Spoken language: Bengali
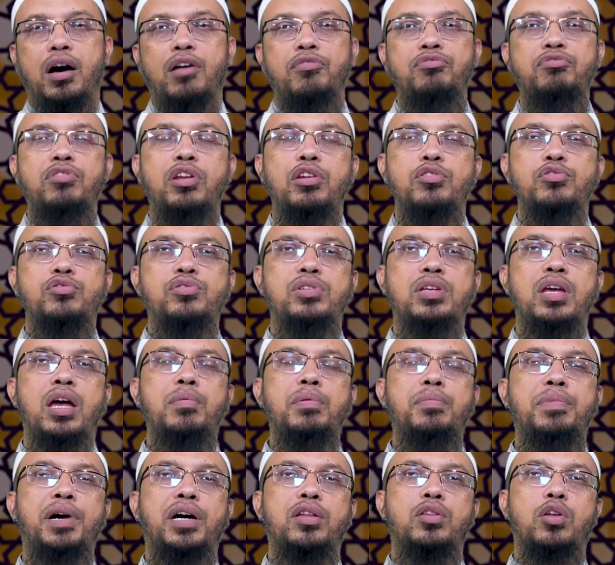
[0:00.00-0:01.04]
আফদাল
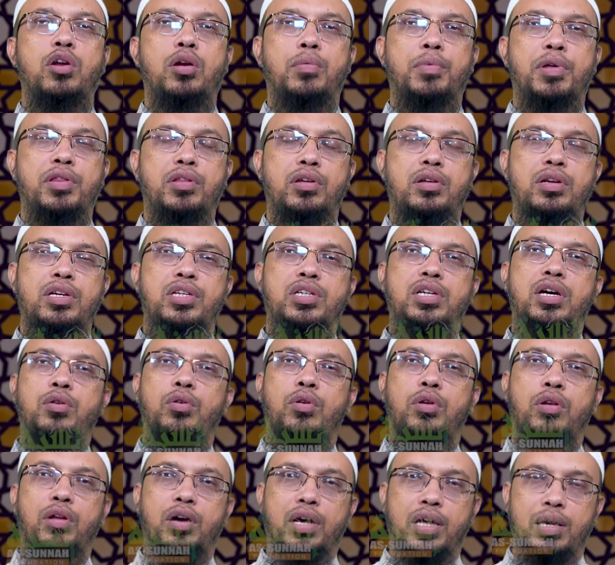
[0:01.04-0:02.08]
সিয়ামি বাহাদ রমাদান
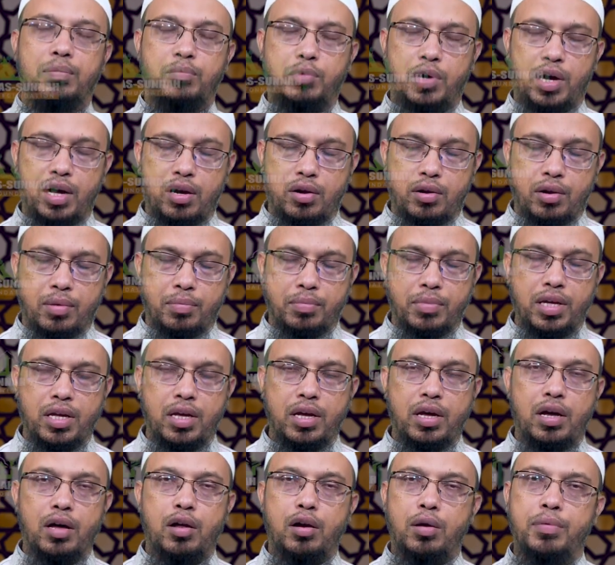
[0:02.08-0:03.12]
শাহরুল্লাহেল মুহারম
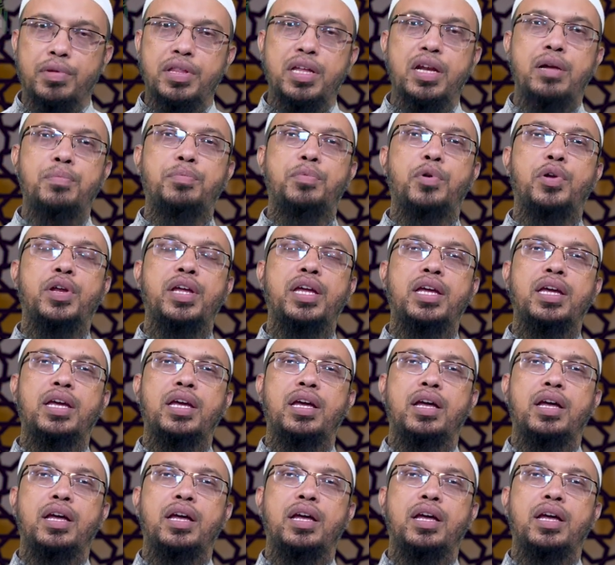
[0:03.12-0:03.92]
রমাদানের পরে